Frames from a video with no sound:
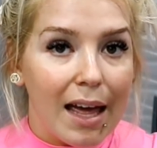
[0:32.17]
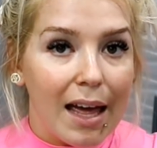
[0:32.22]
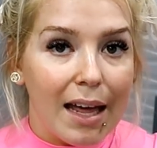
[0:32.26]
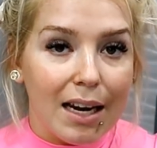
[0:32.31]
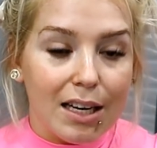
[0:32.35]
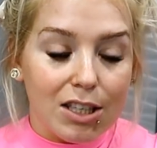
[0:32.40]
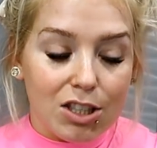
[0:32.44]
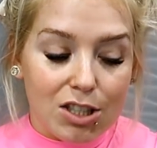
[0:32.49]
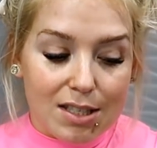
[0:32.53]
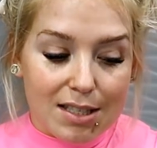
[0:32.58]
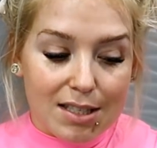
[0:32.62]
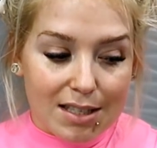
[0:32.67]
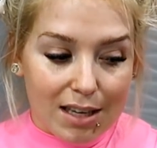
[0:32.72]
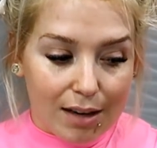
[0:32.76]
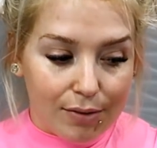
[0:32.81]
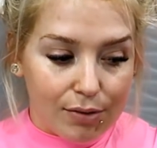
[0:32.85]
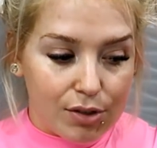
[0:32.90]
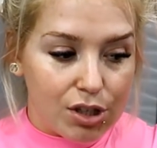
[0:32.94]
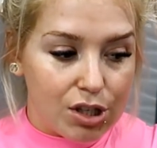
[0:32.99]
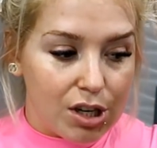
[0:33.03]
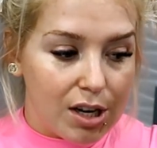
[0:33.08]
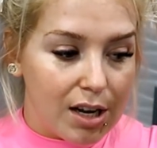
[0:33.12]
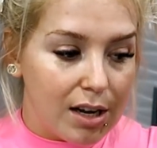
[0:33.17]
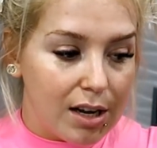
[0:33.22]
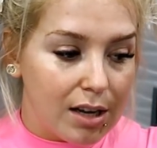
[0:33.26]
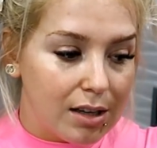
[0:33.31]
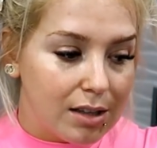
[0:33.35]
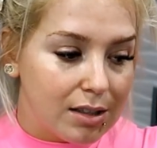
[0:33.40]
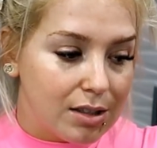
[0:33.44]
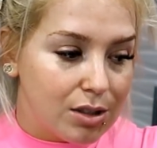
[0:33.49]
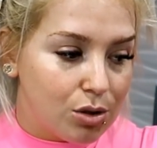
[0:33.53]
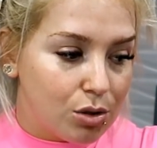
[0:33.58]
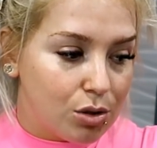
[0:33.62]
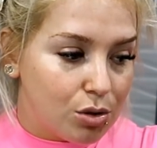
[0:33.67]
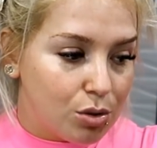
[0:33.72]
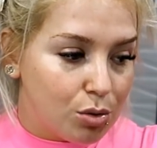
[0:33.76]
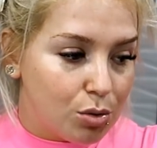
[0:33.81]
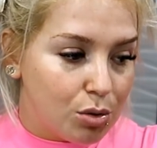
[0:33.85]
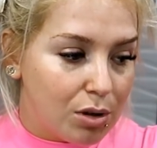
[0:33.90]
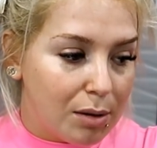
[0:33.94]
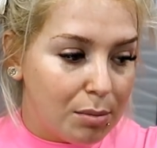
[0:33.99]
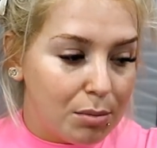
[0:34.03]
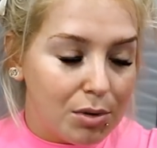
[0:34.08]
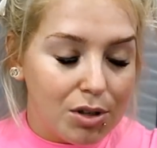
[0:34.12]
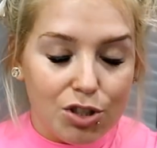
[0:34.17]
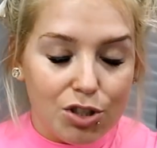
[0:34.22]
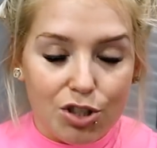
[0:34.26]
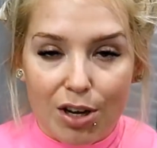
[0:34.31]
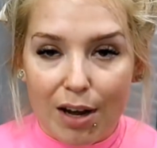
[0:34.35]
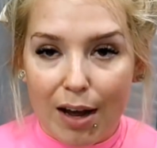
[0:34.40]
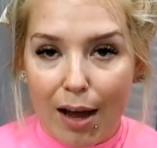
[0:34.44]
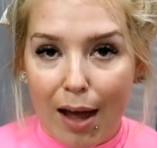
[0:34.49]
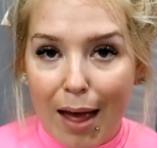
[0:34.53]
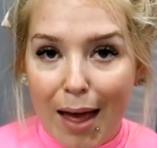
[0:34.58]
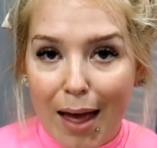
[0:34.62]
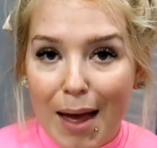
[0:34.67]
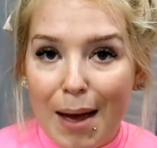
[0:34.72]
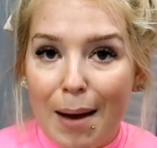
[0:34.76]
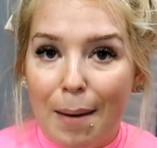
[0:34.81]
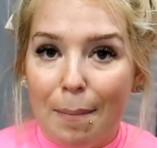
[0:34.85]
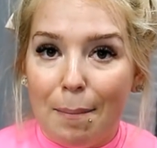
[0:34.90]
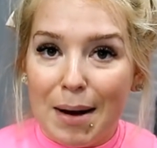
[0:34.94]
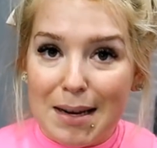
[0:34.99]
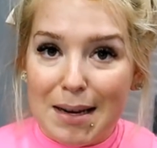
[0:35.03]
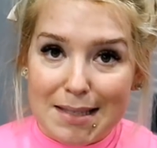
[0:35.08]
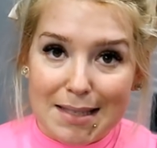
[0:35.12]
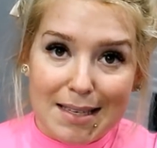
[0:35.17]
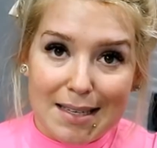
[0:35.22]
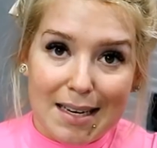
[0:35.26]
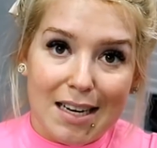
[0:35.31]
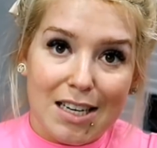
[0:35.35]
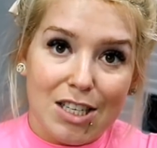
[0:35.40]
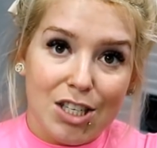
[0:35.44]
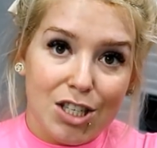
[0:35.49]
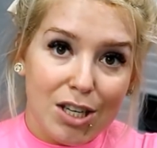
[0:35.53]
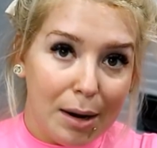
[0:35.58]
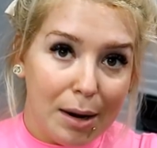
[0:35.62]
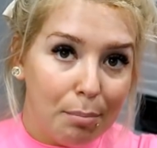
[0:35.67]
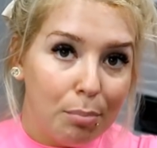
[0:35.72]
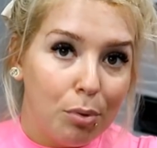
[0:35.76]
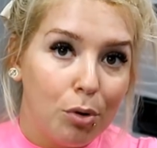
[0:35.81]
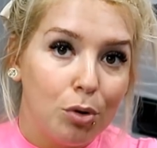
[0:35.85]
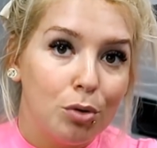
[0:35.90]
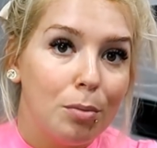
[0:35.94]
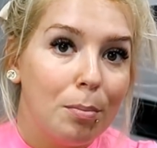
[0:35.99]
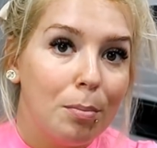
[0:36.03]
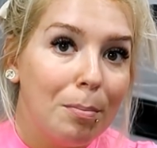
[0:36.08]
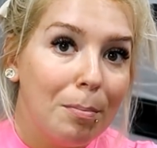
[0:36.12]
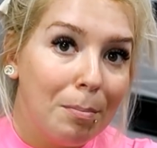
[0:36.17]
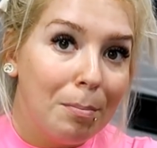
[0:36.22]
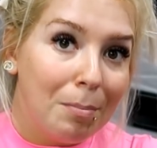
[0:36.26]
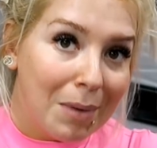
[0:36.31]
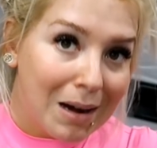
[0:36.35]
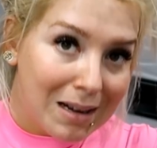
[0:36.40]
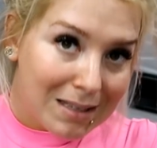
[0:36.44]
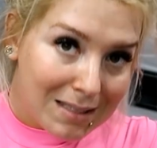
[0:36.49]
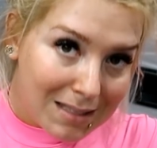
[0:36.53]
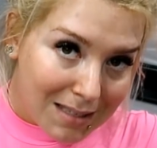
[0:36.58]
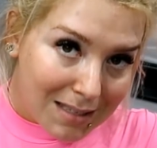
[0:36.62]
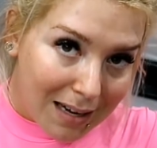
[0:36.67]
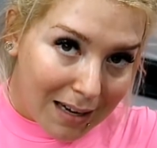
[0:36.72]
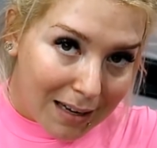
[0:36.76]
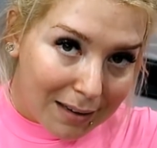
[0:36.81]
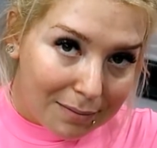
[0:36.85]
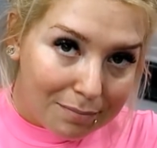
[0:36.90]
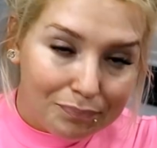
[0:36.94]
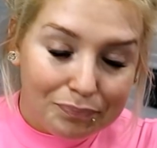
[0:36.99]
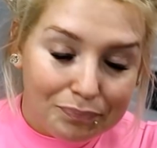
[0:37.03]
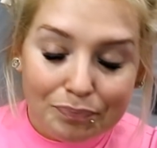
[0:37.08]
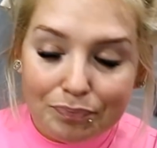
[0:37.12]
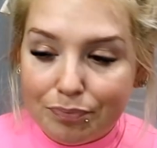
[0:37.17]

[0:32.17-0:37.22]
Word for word: raczej zawsze stosuję mycie maska, szampon, maska,